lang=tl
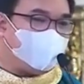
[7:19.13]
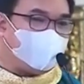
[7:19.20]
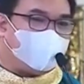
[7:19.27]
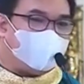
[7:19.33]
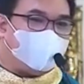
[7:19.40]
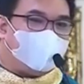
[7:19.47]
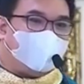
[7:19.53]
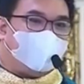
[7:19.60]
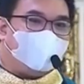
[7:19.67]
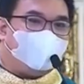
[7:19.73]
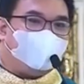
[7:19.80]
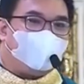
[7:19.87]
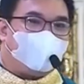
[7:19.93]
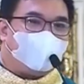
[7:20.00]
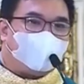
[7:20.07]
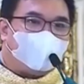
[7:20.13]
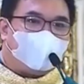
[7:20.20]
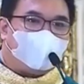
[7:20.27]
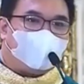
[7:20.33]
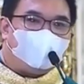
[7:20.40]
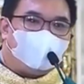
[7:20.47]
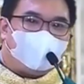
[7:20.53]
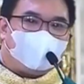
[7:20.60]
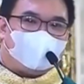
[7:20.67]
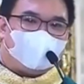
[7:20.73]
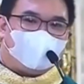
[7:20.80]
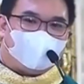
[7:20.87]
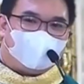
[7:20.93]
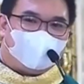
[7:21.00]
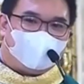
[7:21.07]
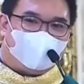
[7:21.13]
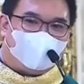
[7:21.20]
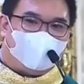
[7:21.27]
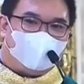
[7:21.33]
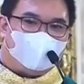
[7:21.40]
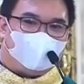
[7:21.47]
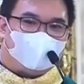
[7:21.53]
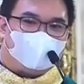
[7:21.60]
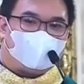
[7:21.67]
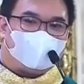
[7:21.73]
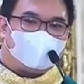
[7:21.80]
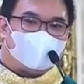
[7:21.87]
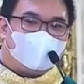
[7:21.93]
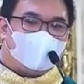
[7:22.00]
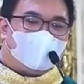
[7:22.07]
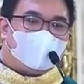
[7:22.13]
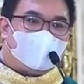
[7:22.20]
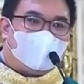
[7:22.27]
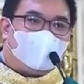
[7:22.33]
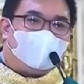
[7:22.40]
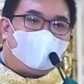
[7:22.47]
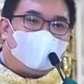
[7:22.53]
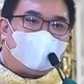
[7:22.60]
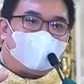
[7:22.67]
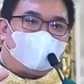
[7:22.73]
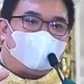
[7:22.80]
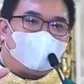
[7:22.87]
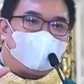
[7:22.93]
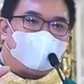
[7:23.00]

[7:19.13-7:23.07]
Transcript: ang pag-ibig ng Diyos. Kaya mga kapatid,